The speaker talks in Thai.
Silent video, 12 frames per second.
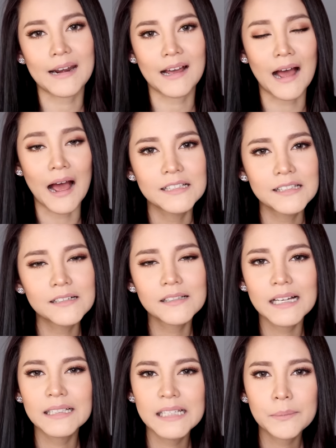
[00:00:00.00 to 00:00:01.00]
ทนะคะ ซึ่ง
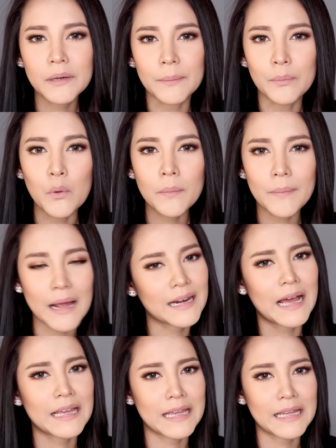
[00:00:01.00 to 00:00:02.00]
ถ้าเทียบกับพวกแบรน
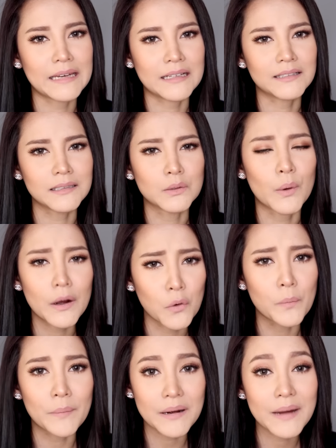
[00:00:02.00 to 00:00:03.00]
ด์ไฮเอ็นเนี่ย ถือว่า
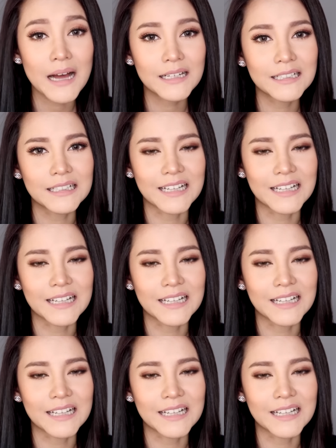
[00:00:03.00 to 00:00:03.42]
คุ้มมากๆเลย